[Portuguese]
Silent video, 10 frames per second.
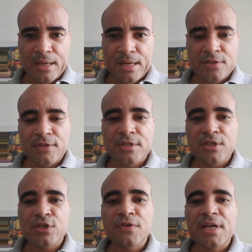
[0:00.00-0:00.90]
Às vezes a
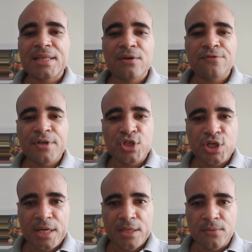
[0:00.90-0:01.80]
gente fica tão
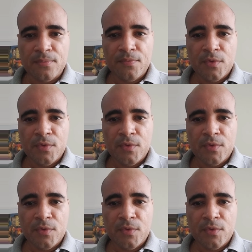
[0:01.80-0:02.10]
fechado